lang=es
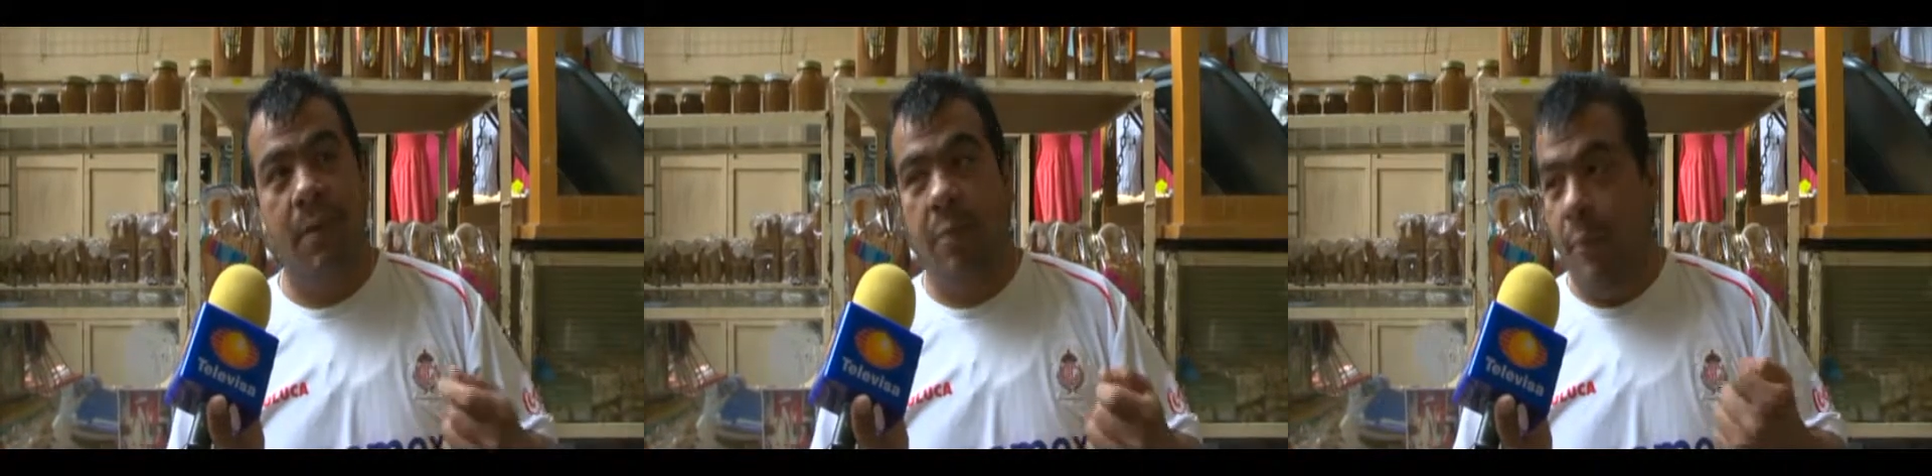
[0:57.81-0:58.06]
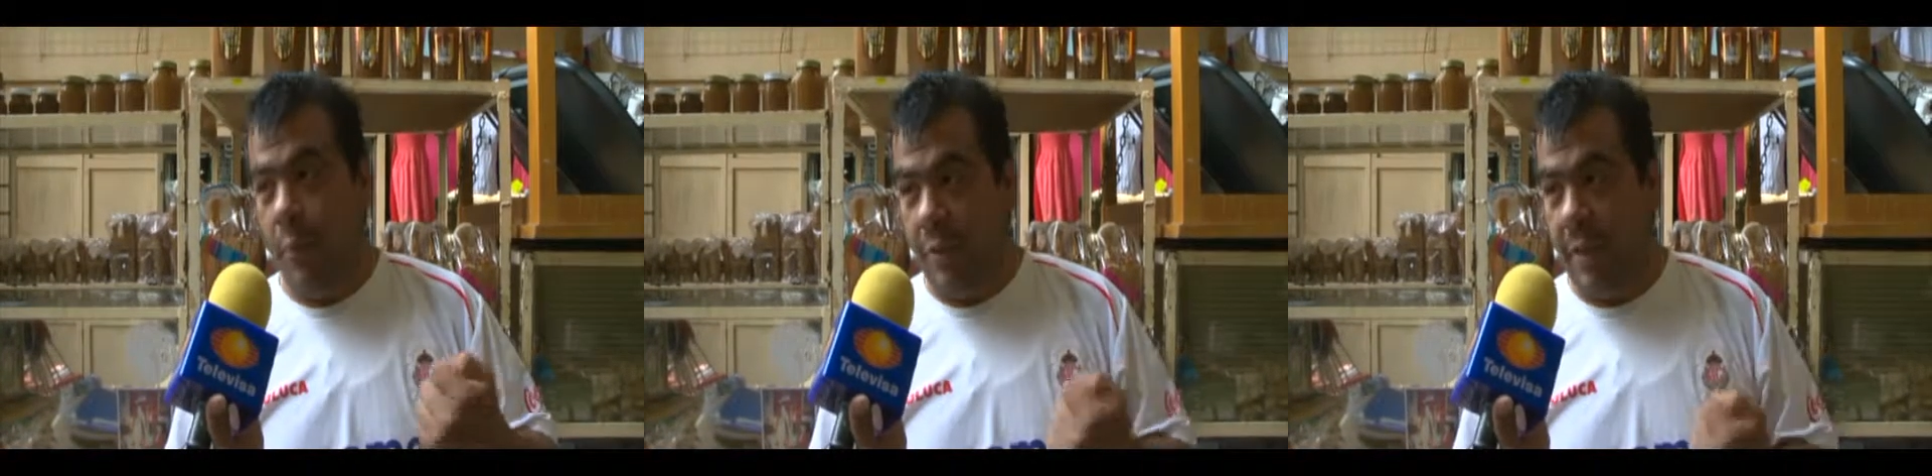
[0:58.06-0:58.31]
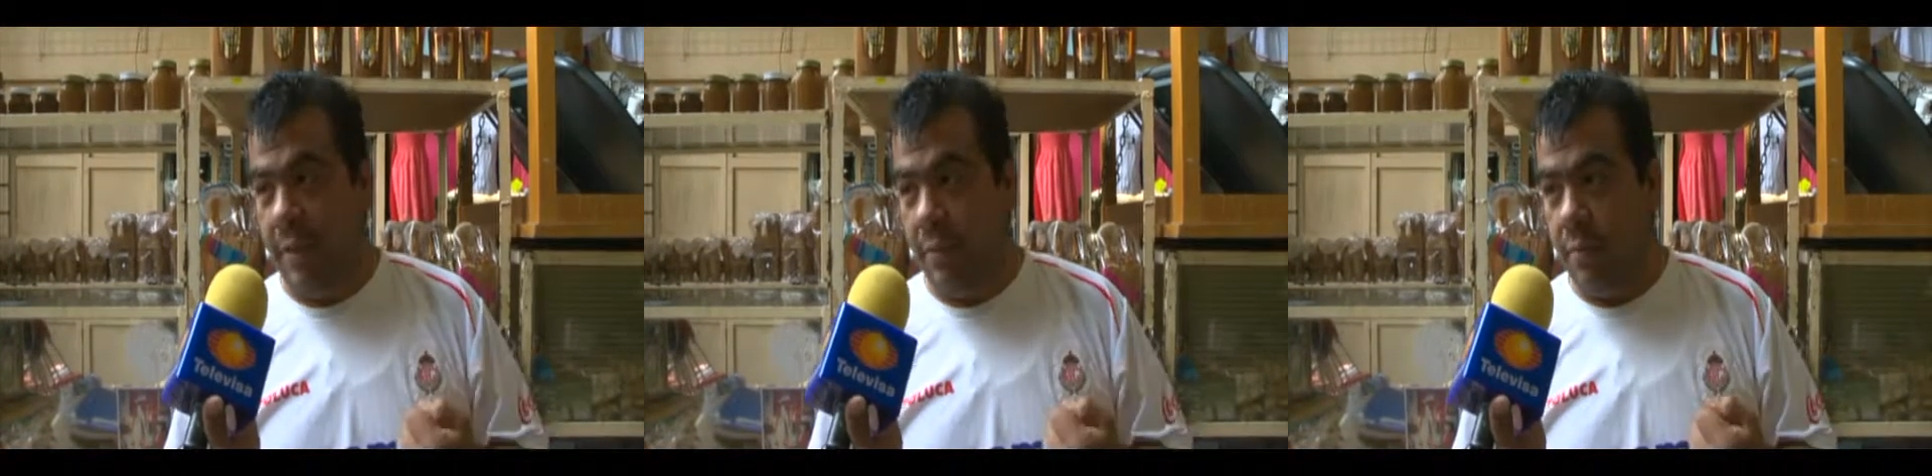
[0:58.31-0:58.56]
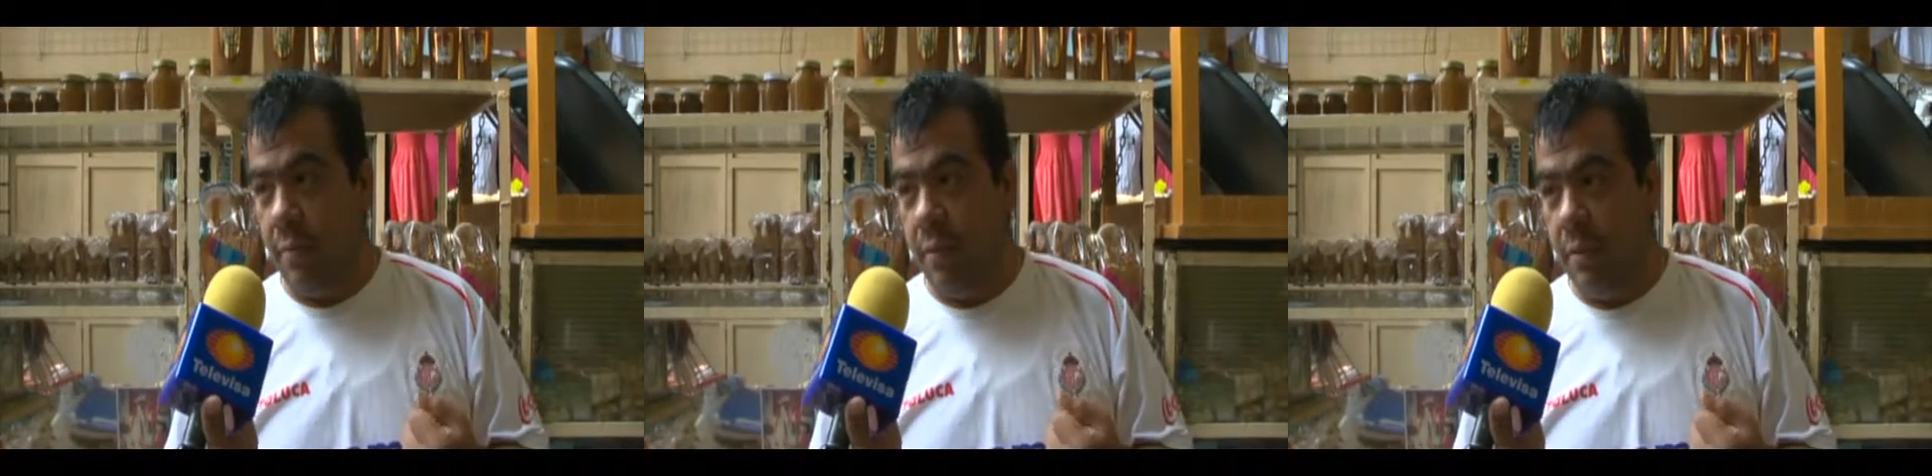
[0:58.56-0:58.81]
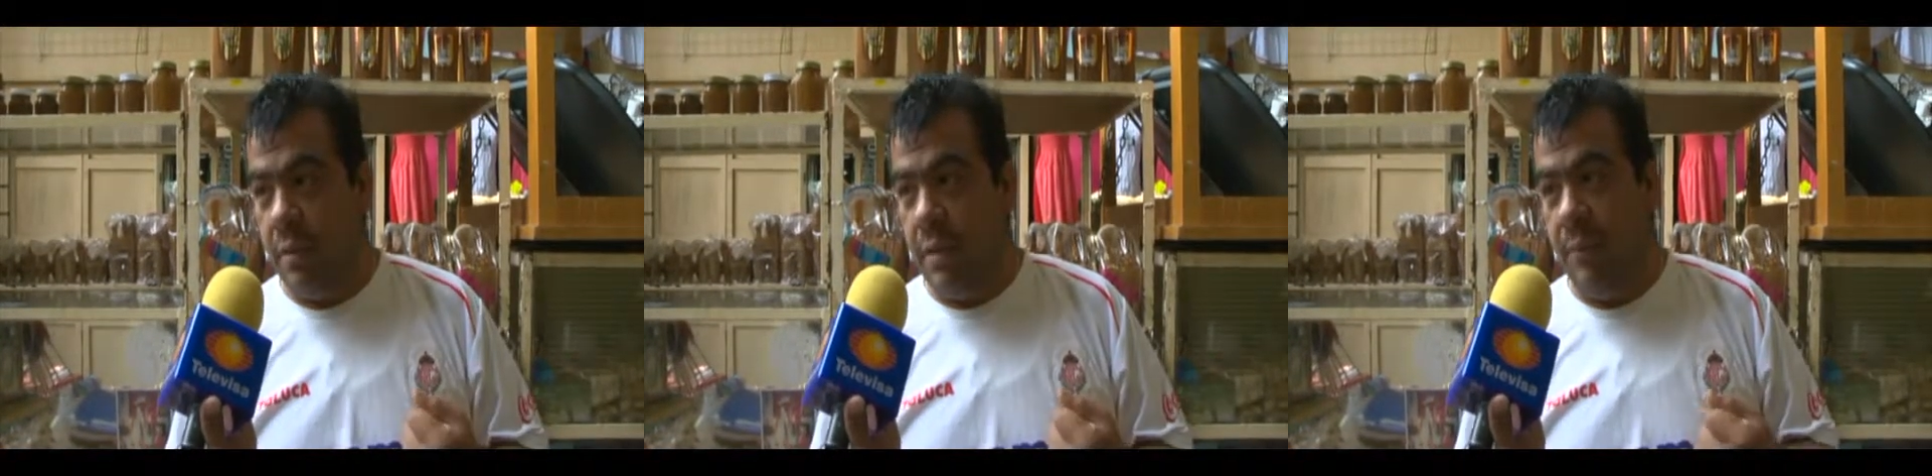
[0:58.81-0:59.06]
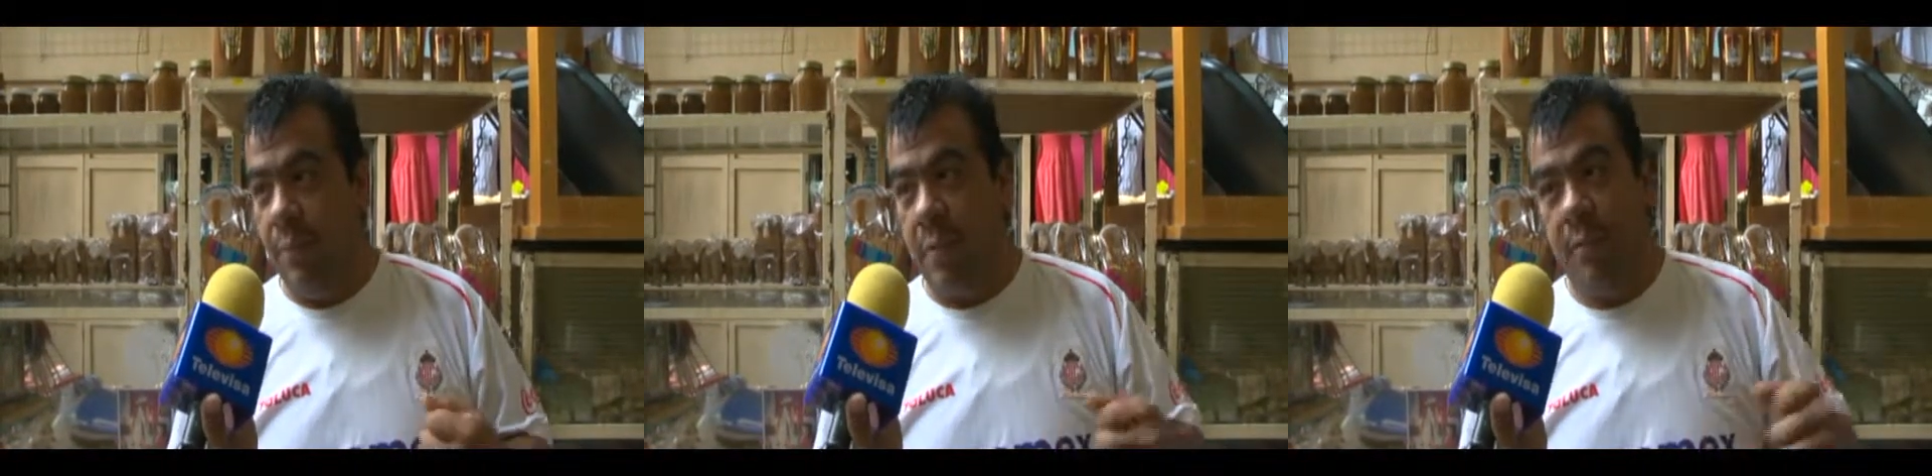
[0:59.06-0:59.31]
pero por dentro
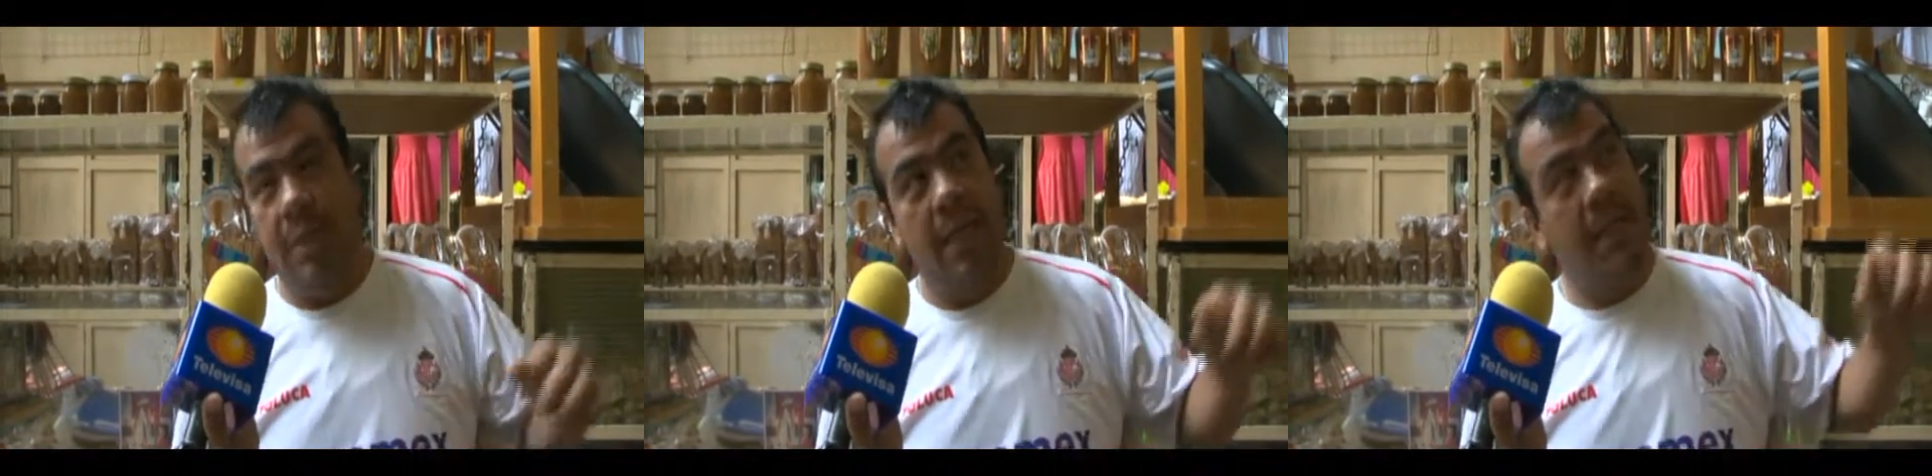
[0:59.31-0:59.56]
Sí, porque mira,